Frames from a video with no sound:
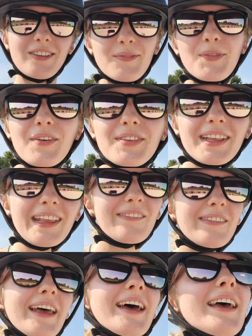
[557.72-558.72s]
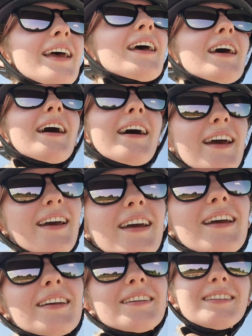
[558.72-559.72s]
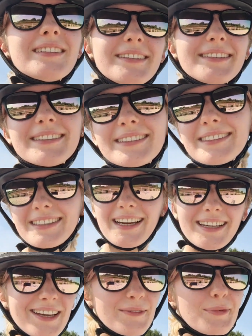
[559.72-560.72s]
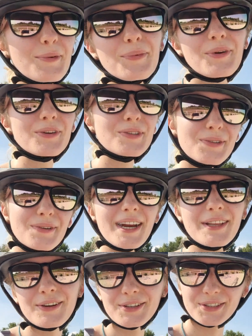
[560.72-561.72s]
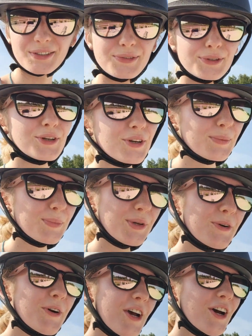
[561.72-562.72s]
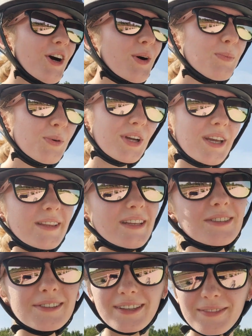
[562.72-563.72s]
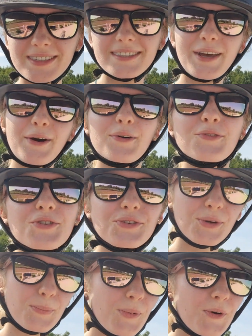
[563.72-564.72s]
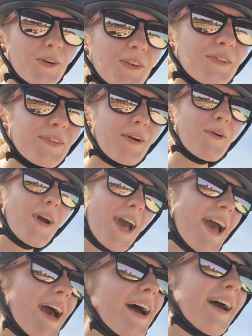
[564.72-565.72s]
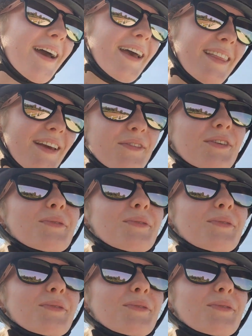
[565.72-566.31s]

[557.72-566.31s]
naprawdę dawna e, i z takim po prostu radością to robił, obojętnie co tam stało, wszystko pokonywał. E, nawet